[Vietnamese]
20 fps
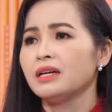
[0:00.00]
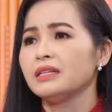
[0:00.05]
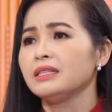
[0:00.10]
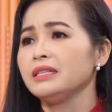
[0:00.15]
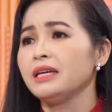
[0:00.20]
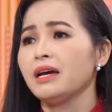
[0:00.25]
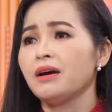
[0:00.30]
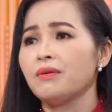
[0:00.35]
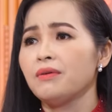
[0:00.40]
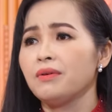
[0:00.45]

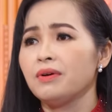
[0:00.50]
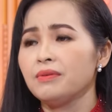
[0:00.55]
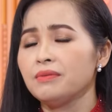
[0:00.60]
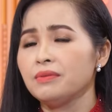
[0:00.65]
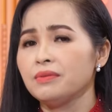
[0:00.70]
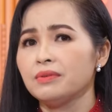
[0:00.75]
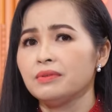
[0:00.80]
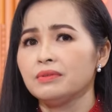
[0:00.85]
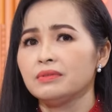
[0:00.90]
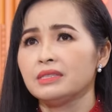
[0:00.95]
gần nhau
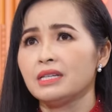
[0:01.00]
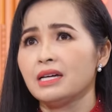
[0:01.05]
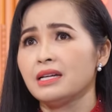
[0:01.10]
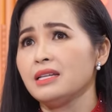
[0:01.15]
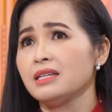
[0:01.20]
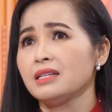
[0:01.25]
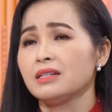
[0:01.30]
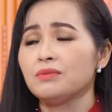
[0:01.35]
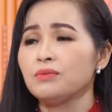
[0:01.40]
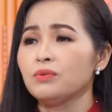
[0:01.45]
không gia
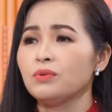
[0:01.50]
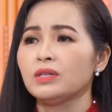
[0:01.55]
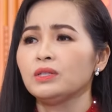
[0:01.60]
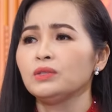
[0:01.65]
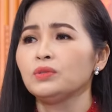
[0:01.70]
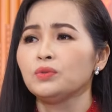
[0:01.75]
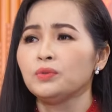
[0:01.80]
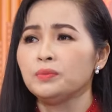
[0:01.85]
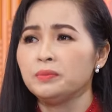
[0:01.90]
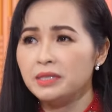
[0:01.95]
đình không
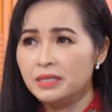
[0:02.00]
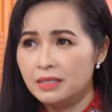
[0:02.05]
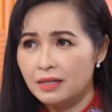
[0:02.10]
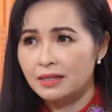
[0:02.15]
quấn túng